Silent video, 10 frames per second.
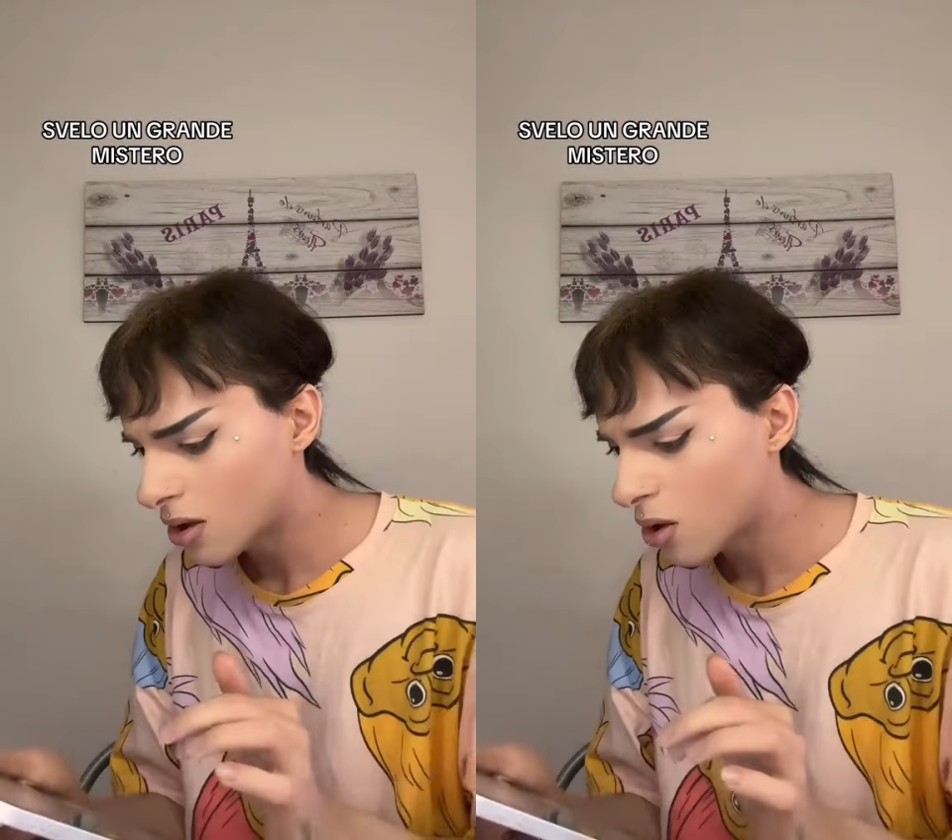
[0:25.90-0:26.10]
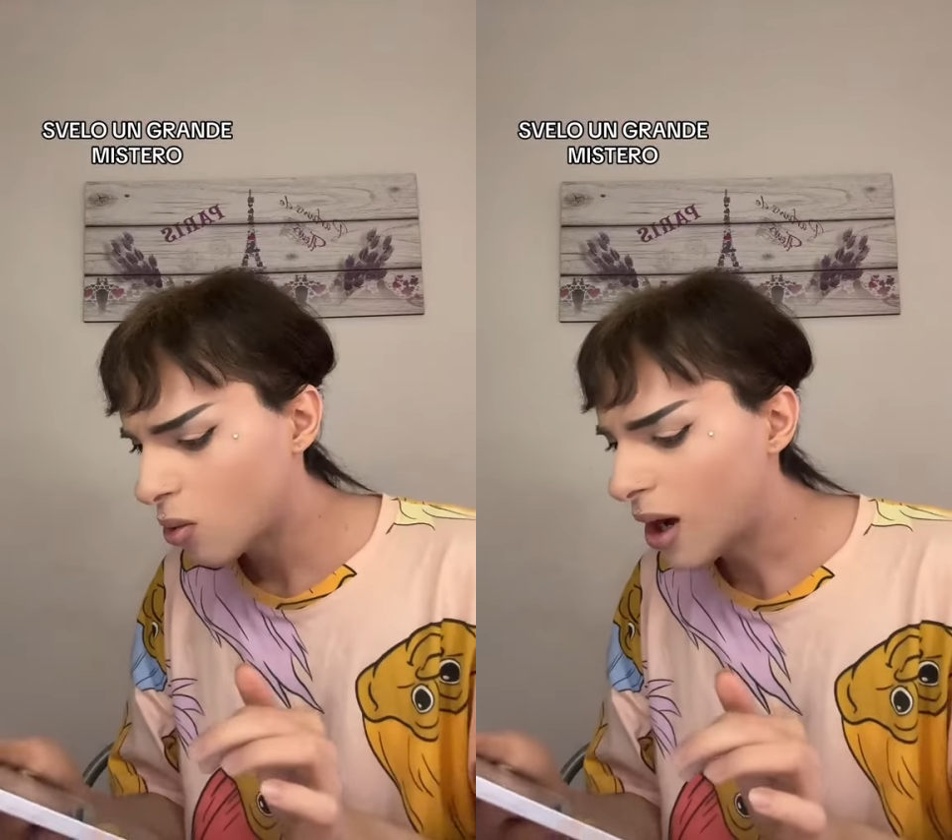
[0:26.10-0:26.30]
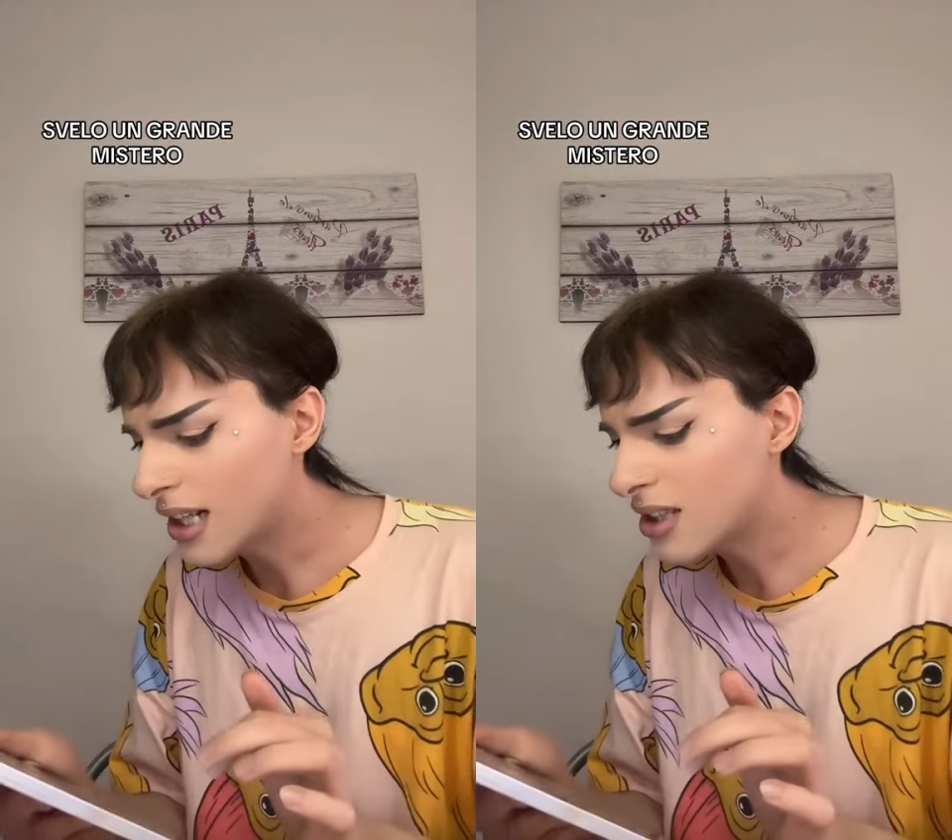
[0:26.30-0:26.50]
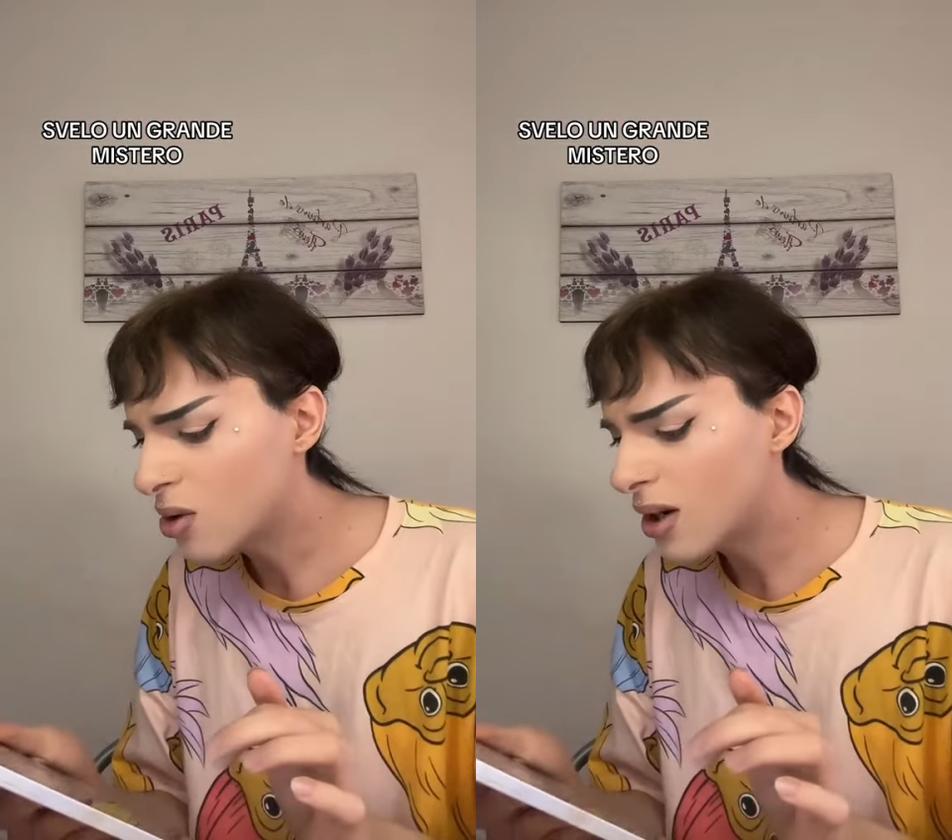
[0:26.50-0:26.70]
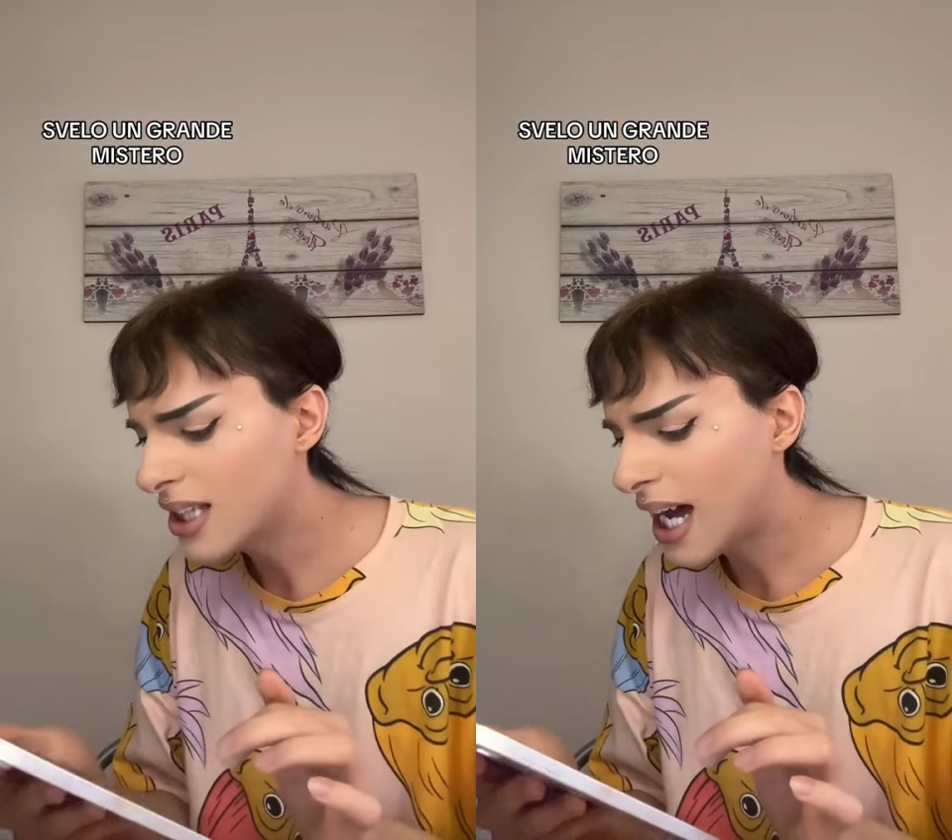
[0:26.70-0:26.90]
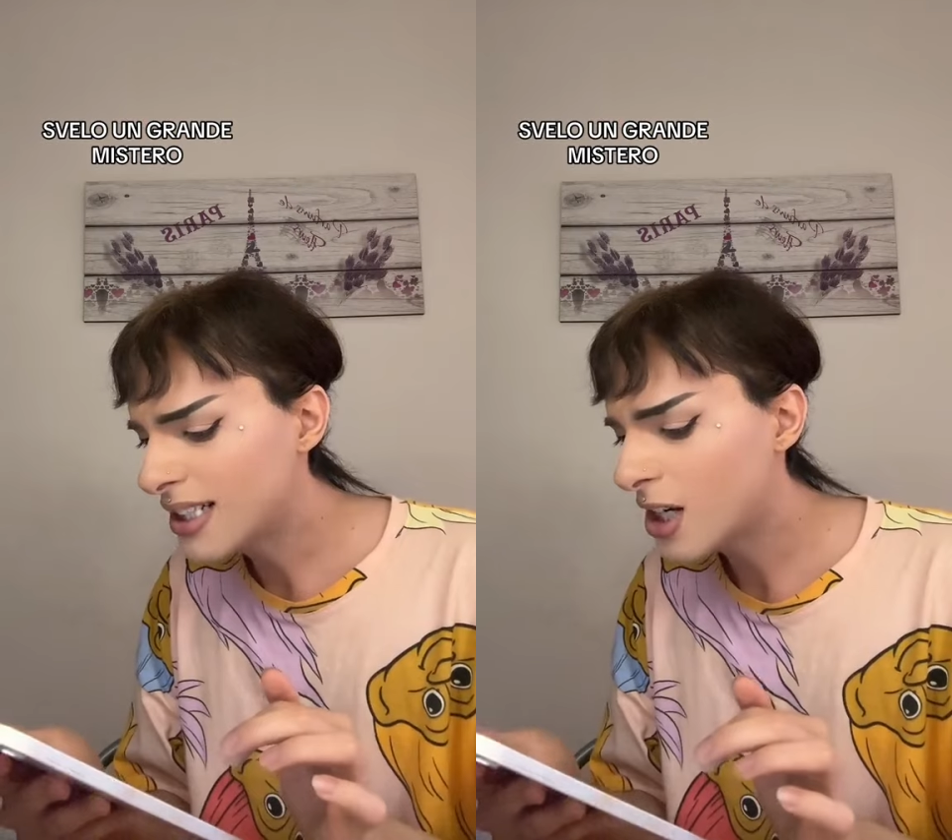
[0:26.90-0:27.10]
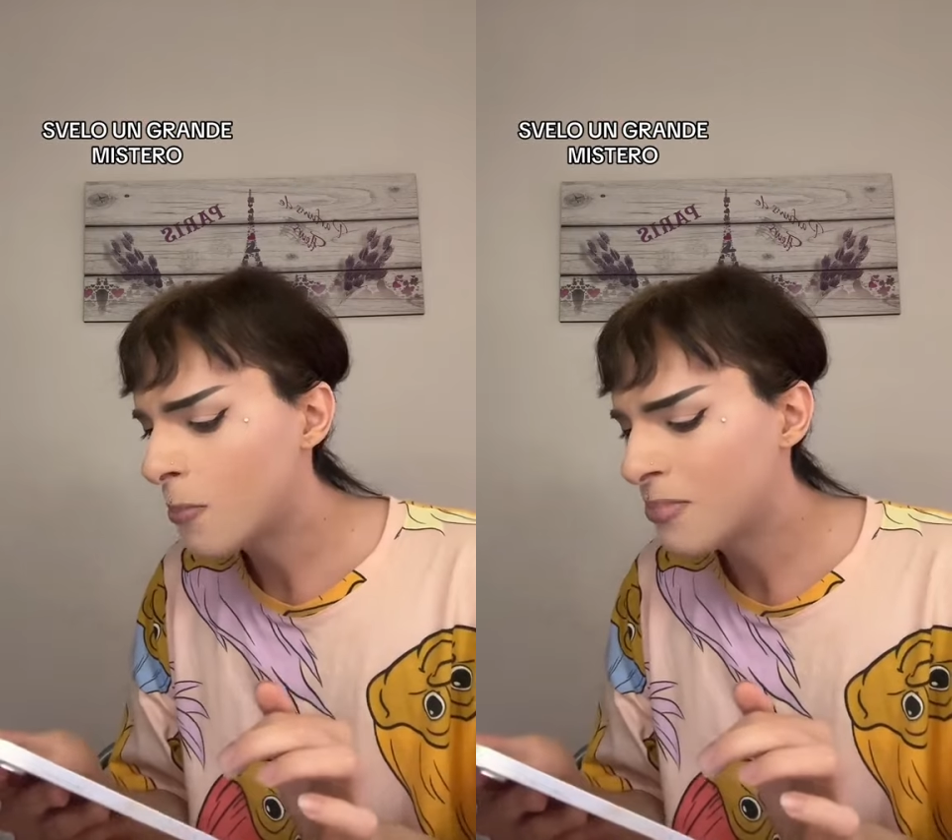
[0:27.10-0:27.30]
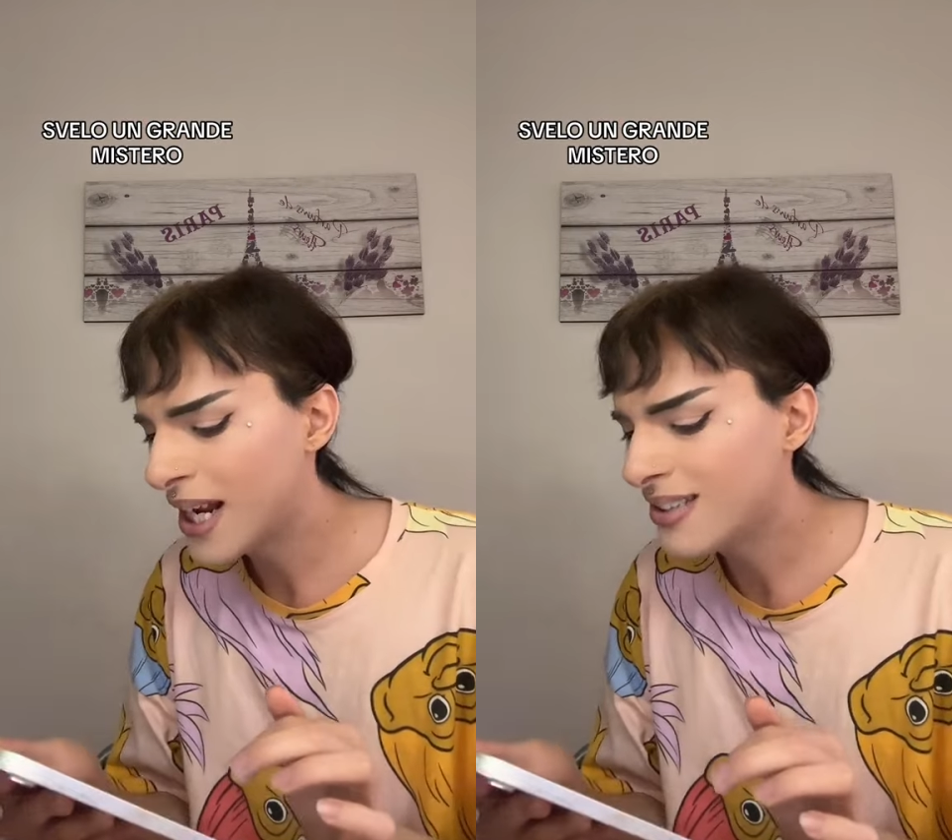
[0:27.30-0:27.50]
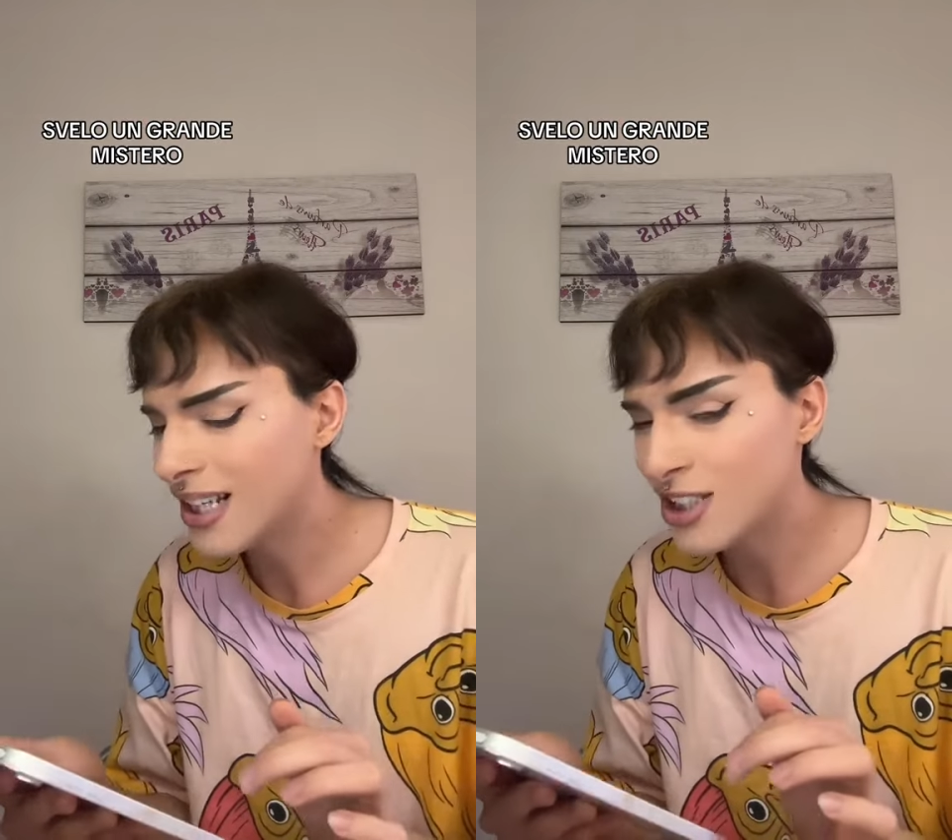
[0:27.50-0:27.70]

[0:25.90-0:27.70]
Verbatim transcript: Quanto guadagnano preti e